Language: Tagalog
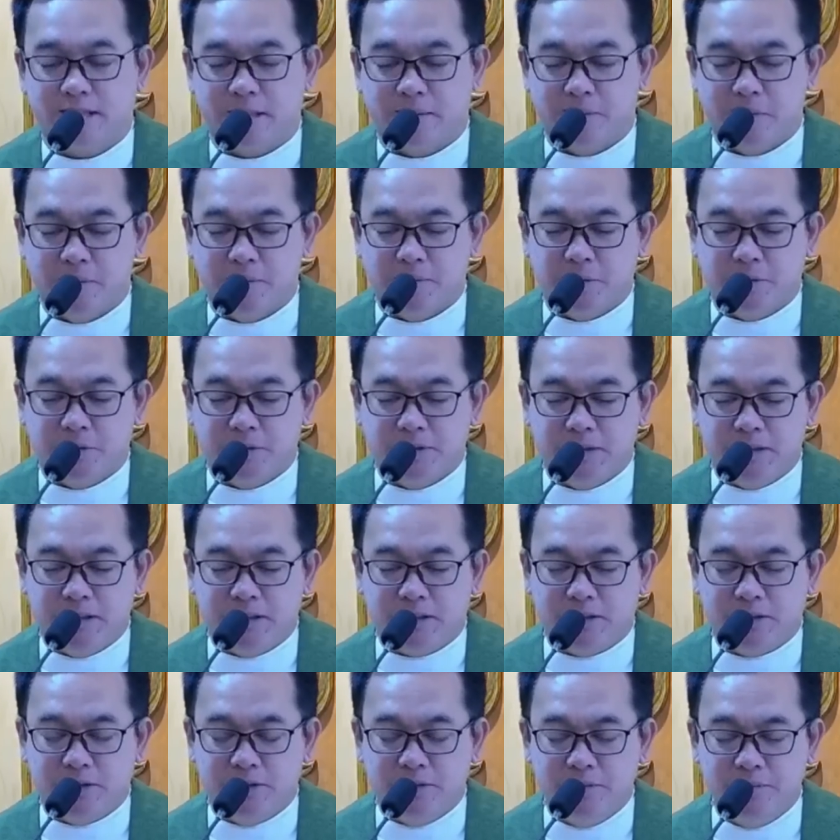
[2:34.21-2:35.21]
Sabi po
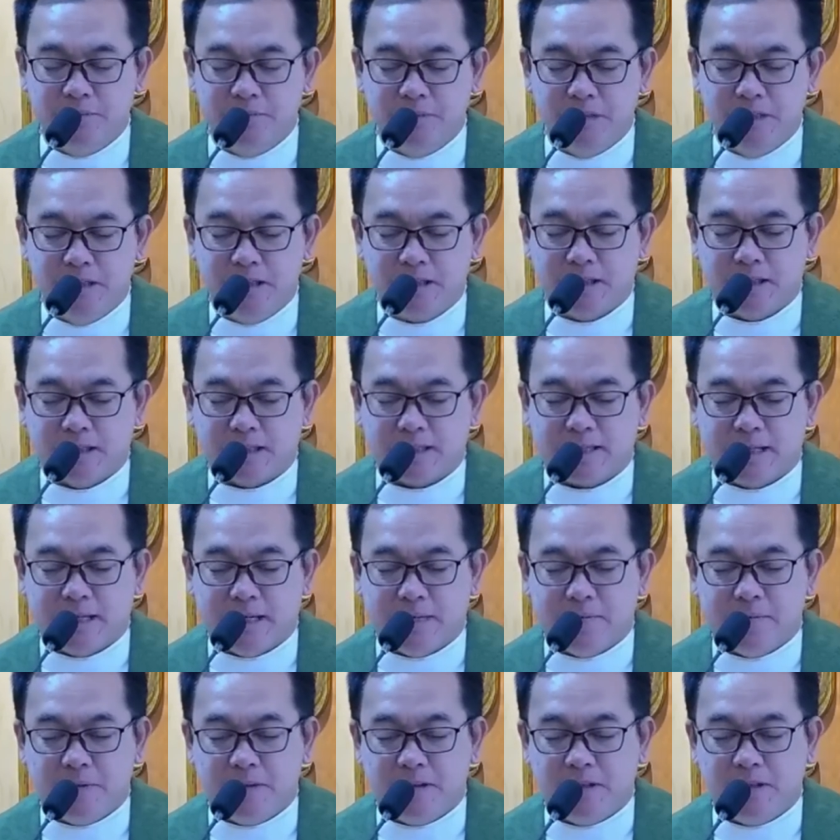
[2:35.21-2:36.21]
dito,
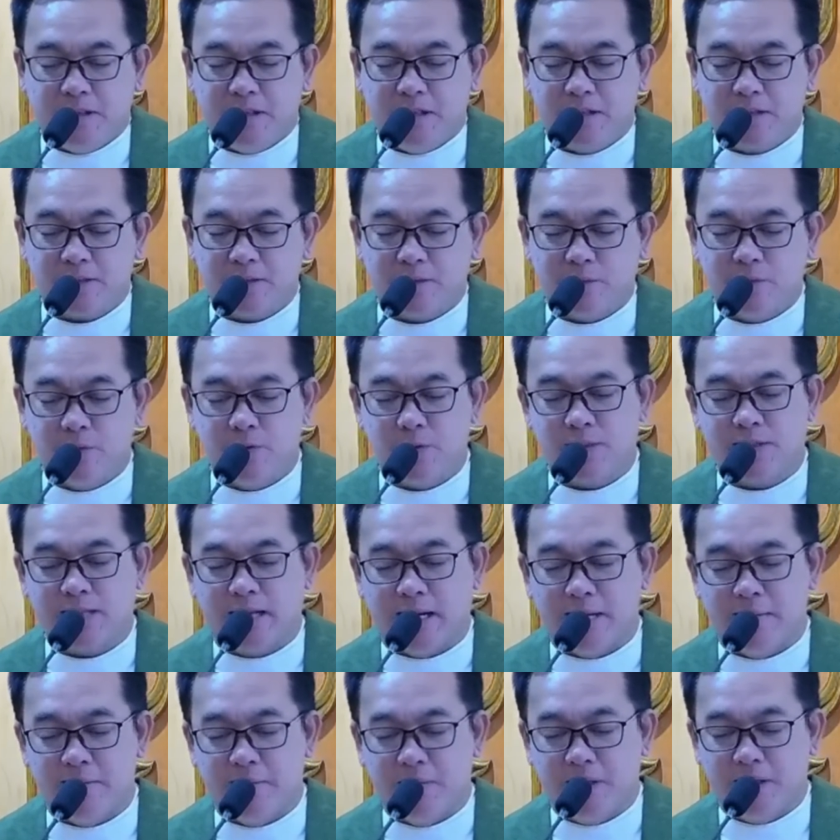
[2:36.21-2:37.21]
kasama ni
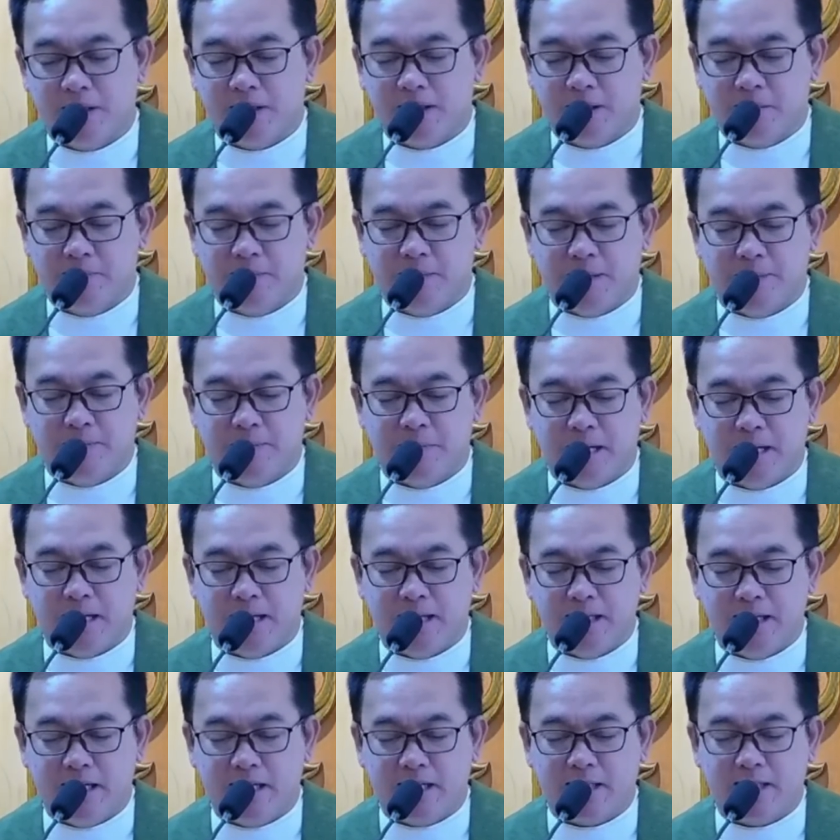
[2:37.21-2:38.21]
Jesus habang
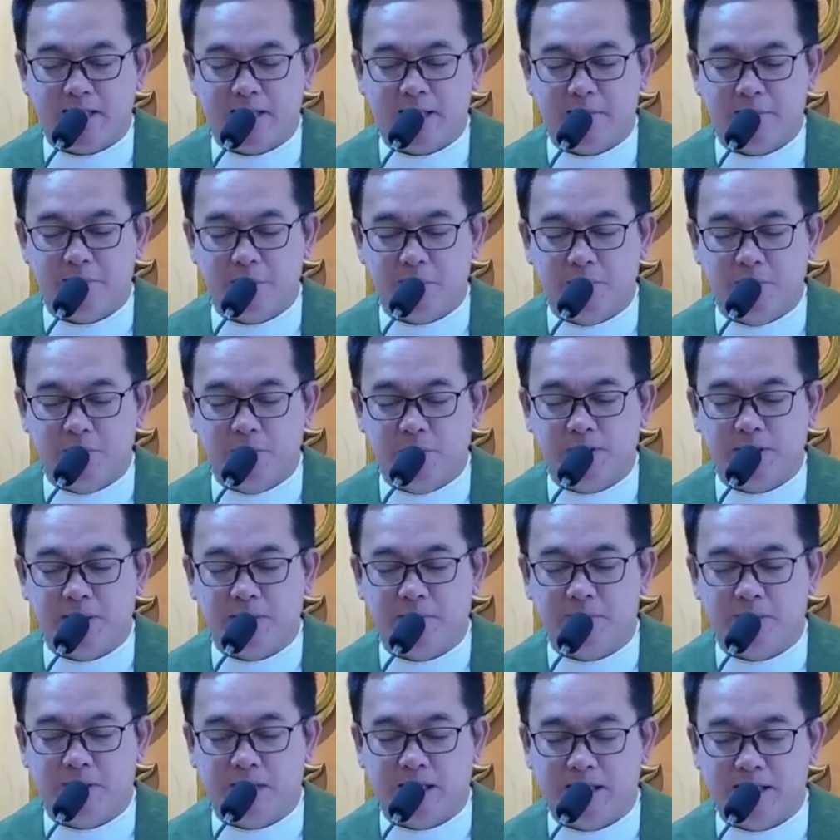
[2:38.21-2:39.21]
nagpapahayag ng
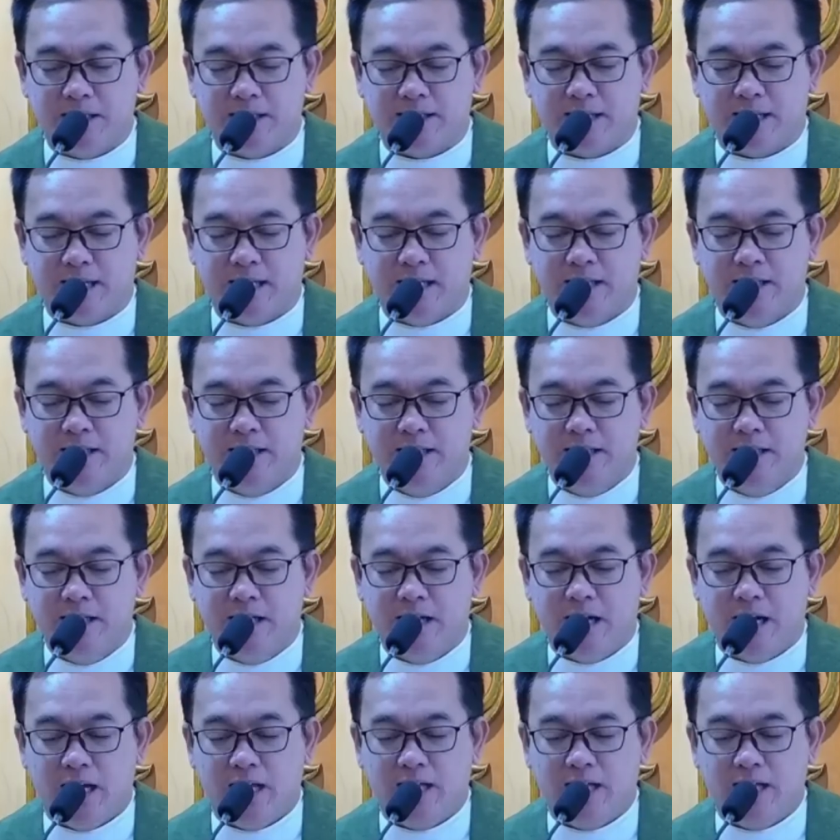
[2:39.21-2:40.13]
mabuting balita